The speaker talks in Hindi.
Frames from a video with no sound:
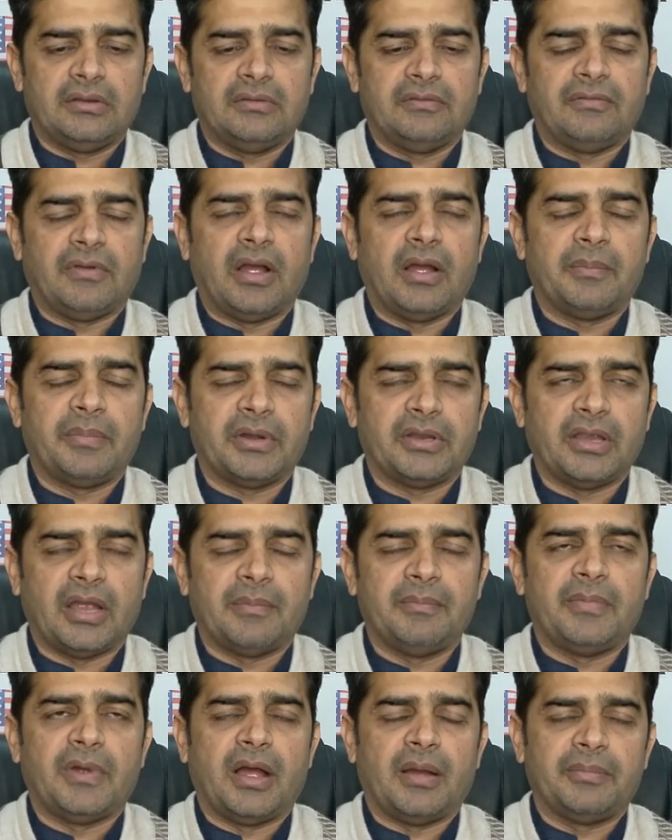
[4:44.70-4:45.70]
वहाँ पर
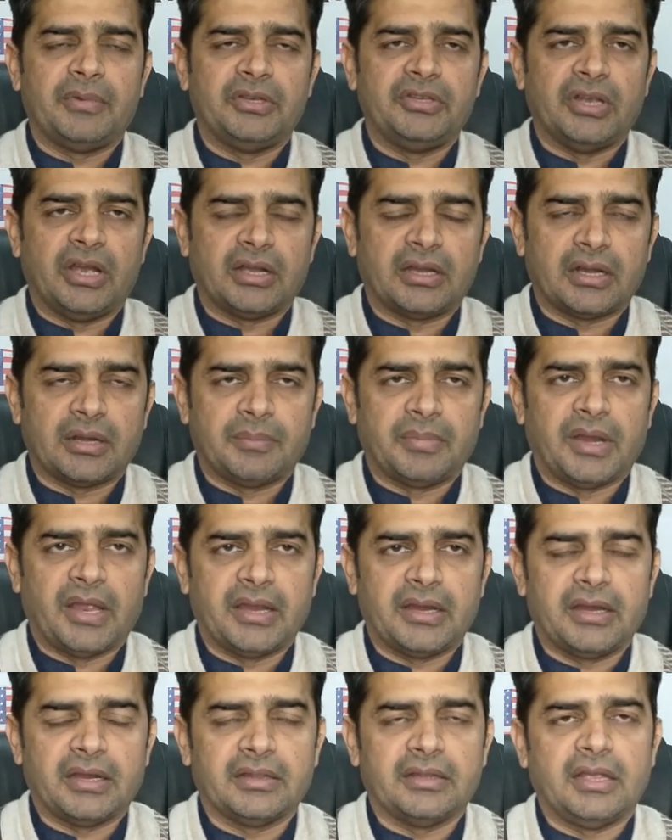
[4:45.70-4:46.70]
जब आपने जाकर
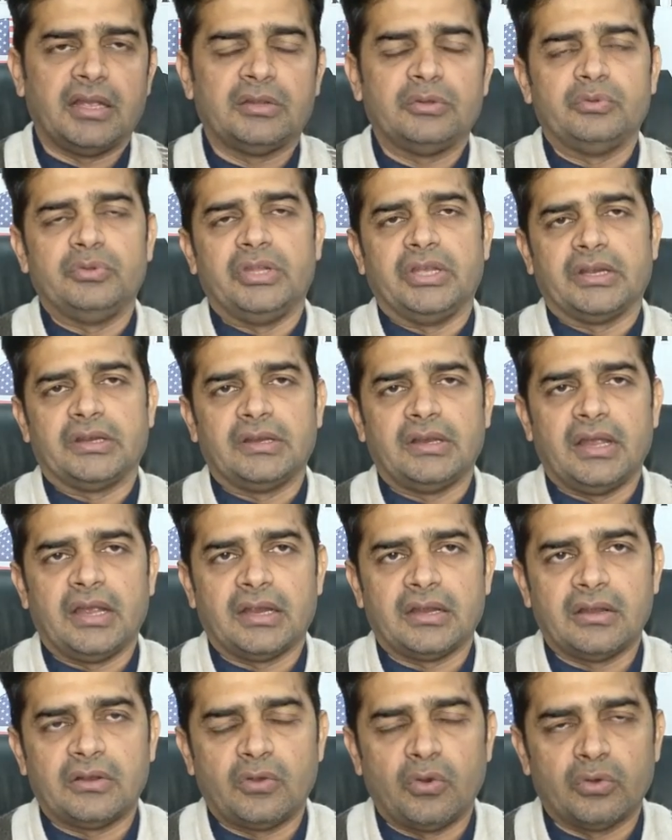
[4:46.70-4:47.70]
अप्लाई करना है तो देखना है
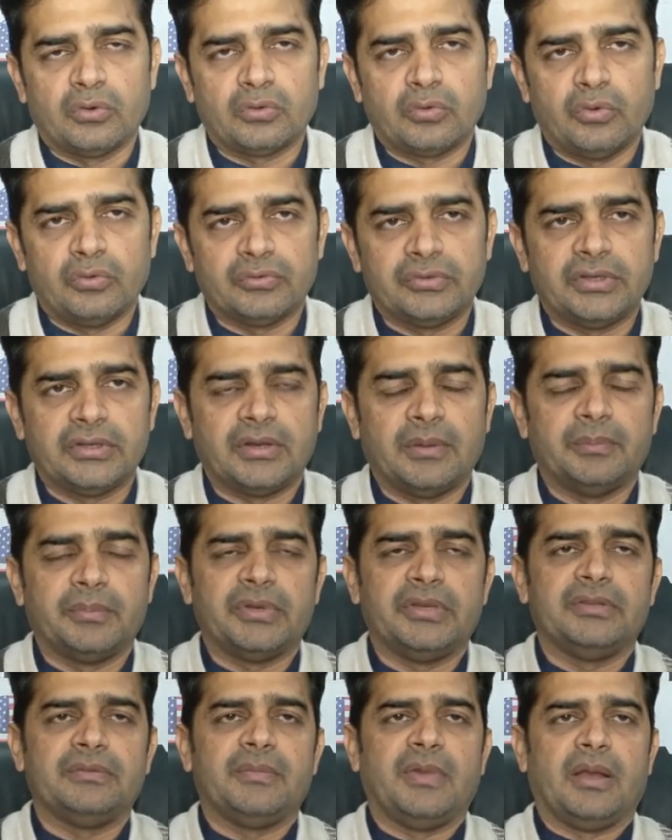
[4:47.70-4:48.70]
कि कौन कौन सी
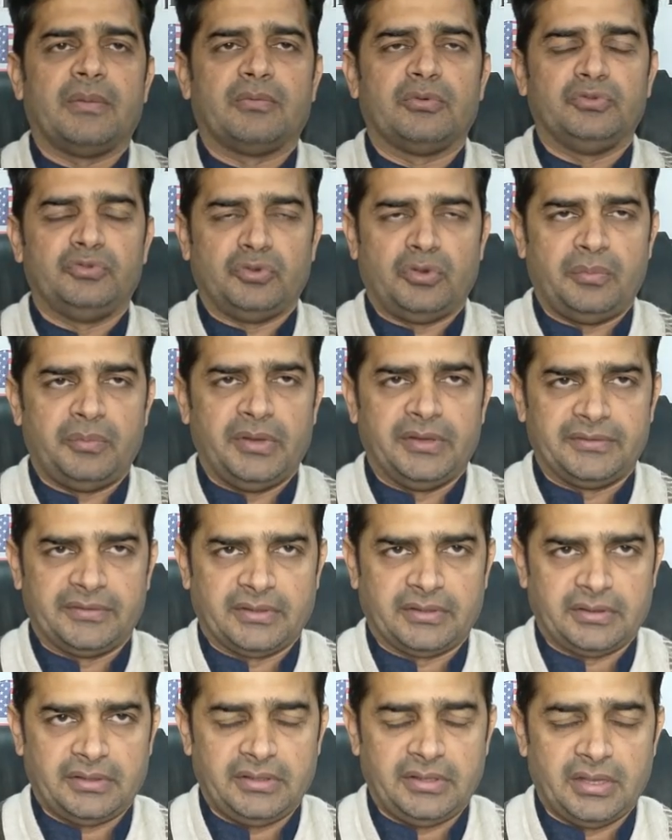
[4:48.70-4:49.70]
कंपनीज में आपको जॉब मिल
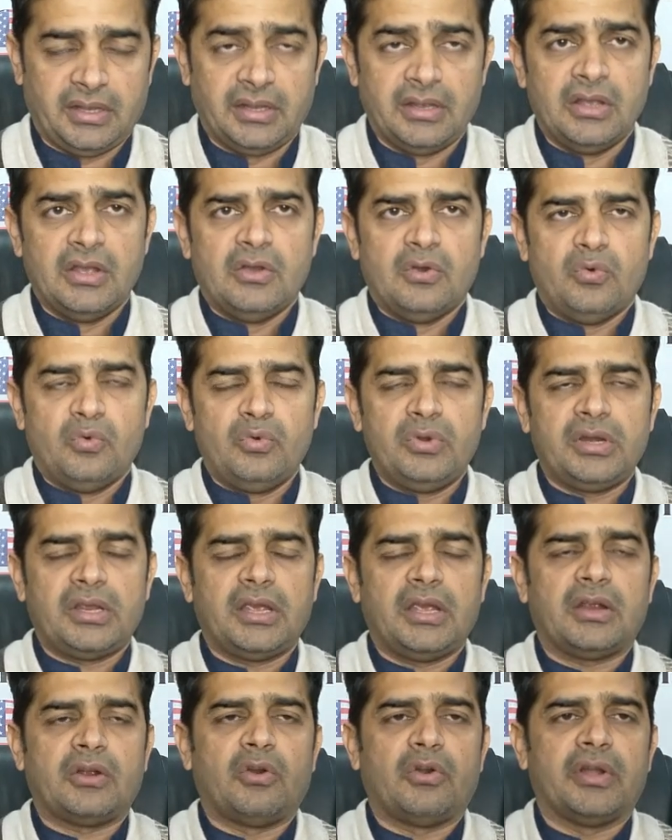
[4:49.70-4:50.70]
सकती है
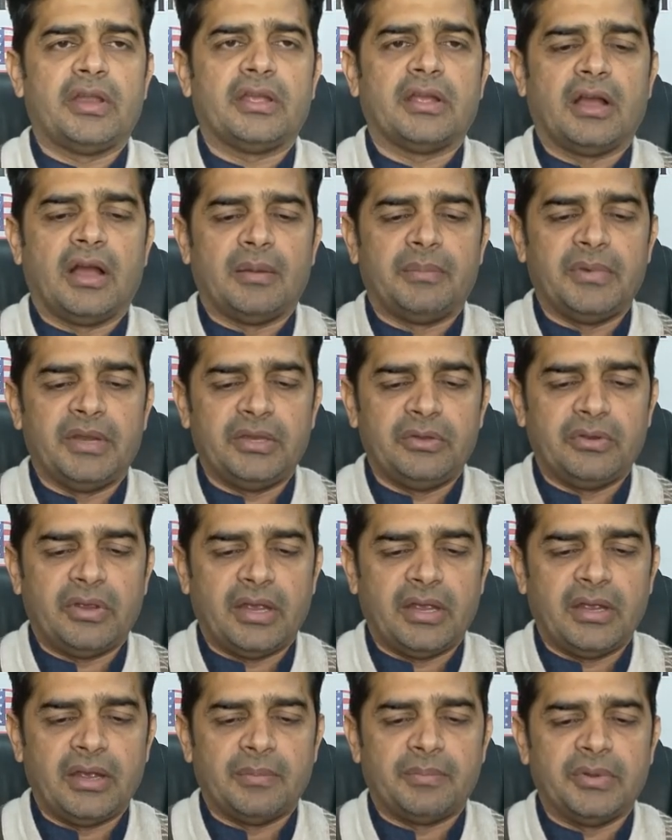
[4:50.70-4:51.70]
उनके अकॉर्डिंग आपने जो
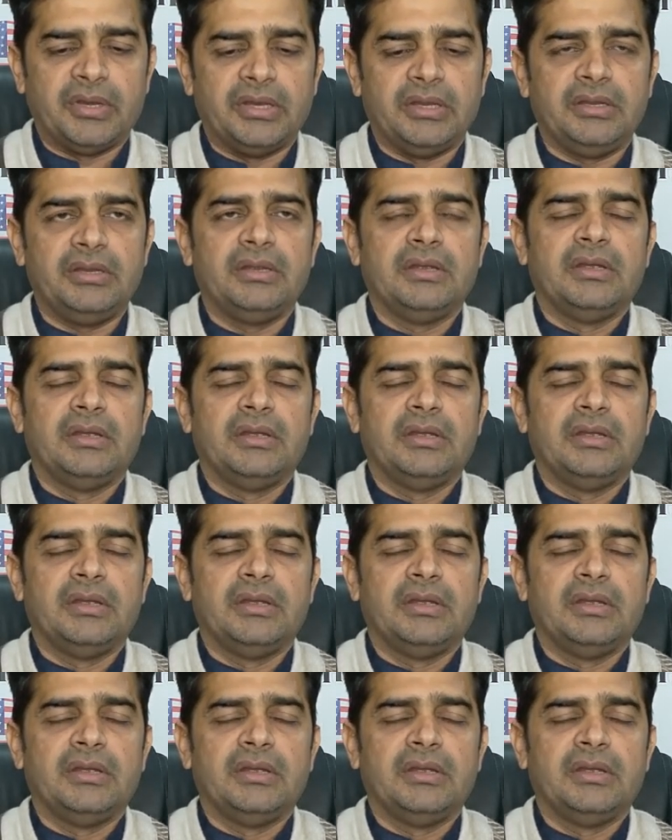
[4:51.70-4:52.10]
है अपनी